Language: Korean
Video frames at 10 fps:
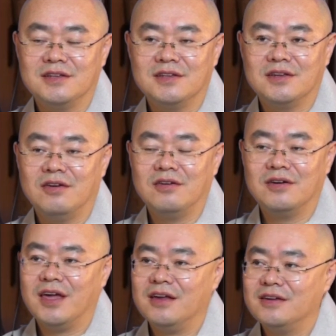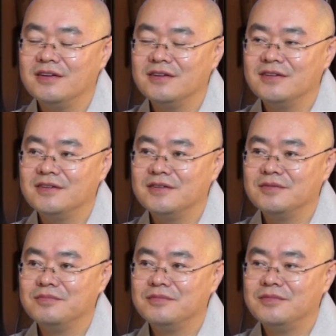경행,
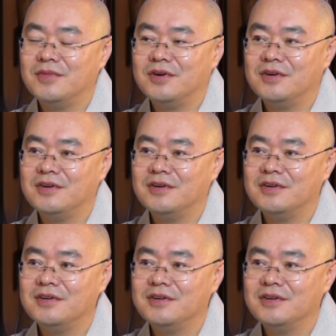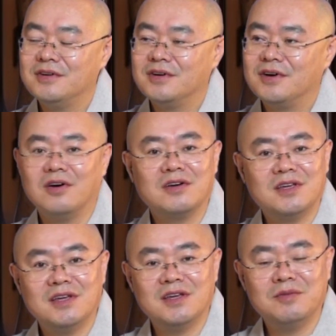뭐
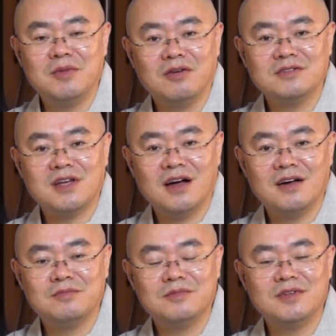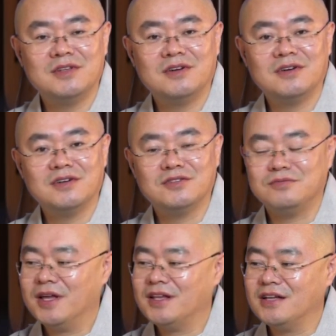걷기 명상 이런 걸 좀
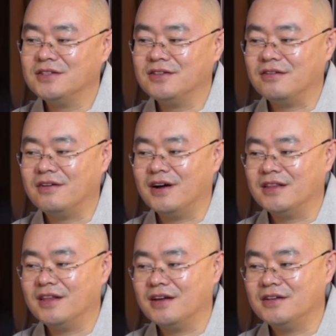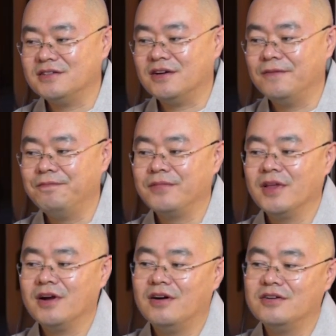하셨던 것 같아요. 그래서
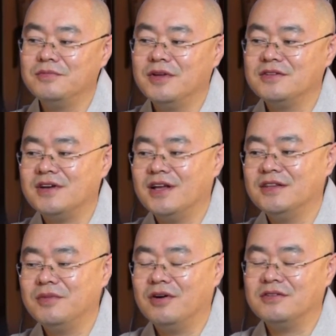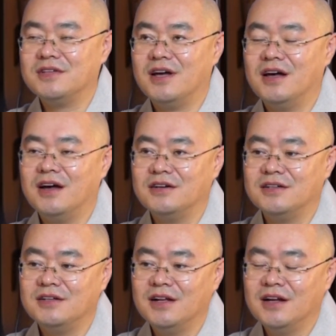걸으면서 하는
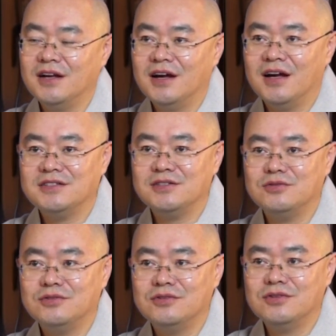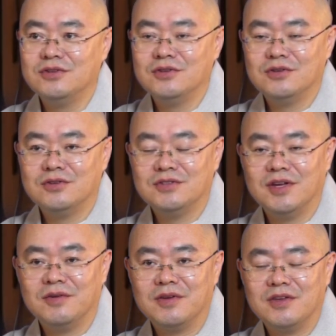명상을 하시고,
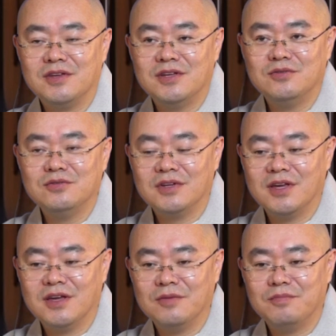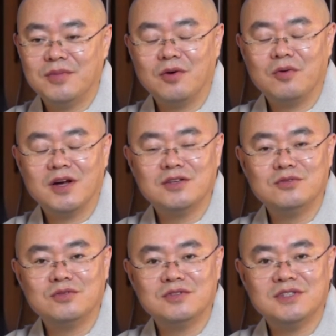이제 기둥, 이게 벽과
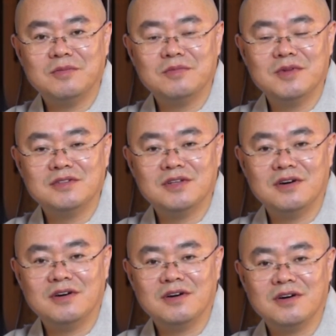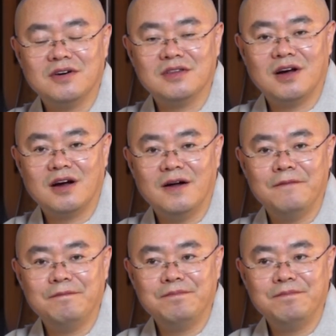기둥을 잡으면서 걷다가